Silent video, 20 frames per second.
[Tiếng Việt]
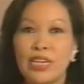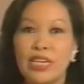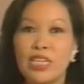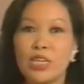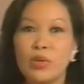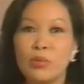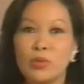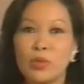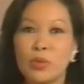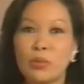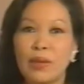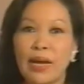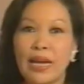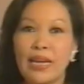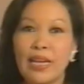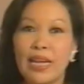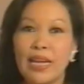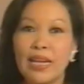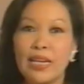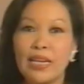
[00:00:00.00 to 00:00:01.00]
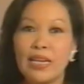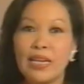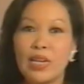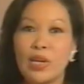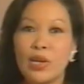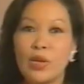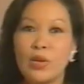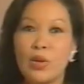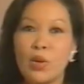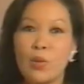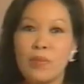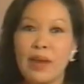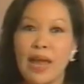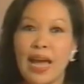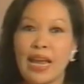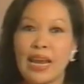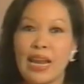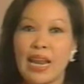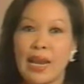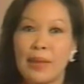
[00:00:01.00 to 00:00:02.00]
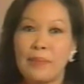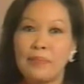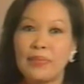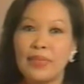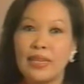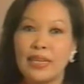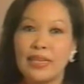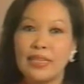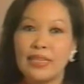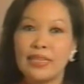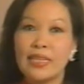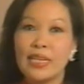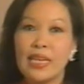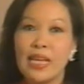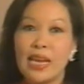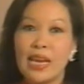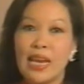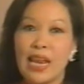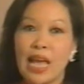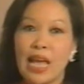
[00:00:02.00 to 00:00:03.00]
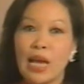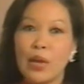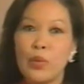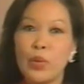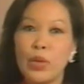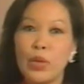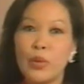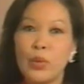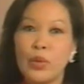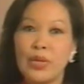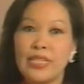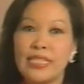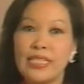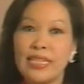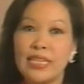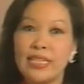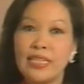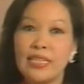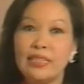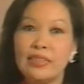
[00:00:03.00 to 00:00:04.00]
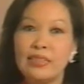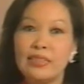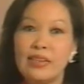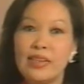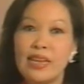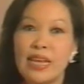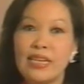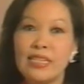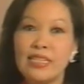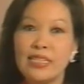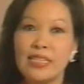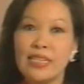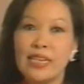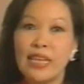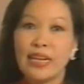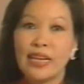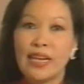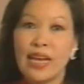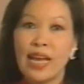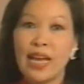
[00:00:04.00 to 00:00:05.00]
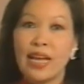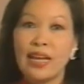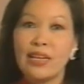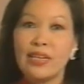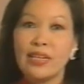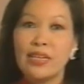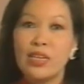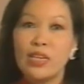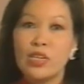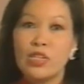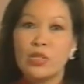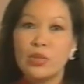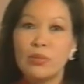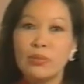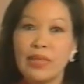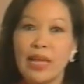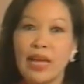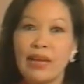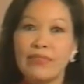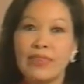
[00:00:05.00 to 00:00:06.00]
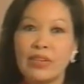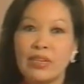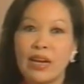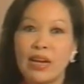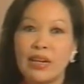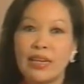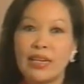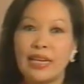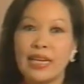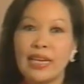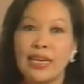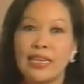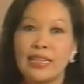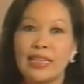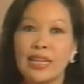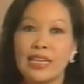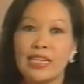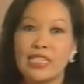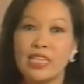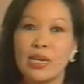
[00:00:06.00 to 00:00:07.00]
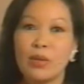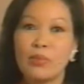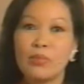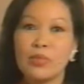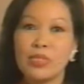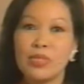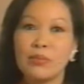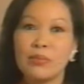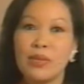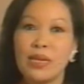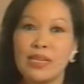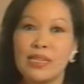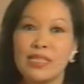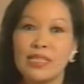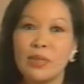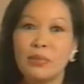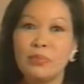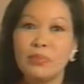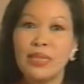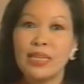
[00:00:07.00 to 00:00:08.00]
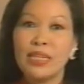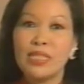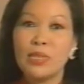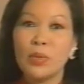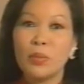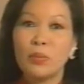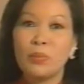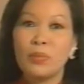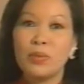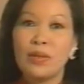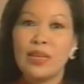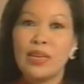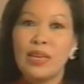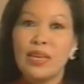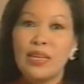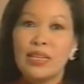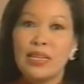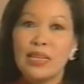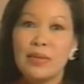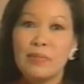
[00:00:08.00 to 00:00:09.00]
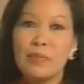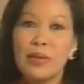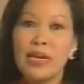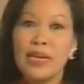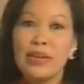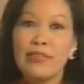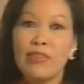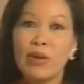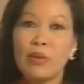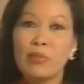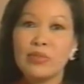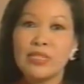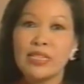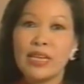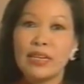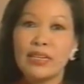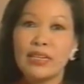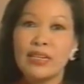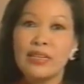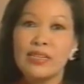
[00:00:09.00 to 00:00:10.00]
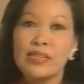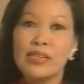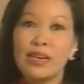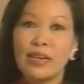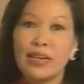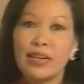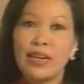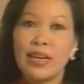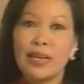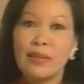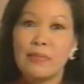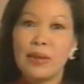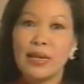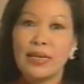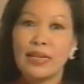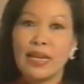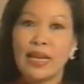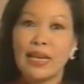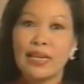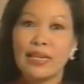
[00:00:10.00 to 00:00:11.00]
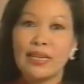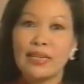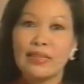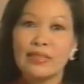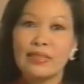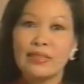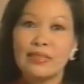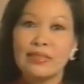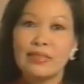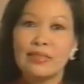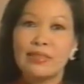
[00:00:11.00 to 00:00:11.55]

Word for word: Vì nhục dục ái ân, nôm na là làm tình, là nguyên ủy chính đưa đến chứng liệt kháng, chúng ta phải cực kỳ thận trọng trong đời sống tình dục thì mới hy vọng chặn đứng được căn bệnh này.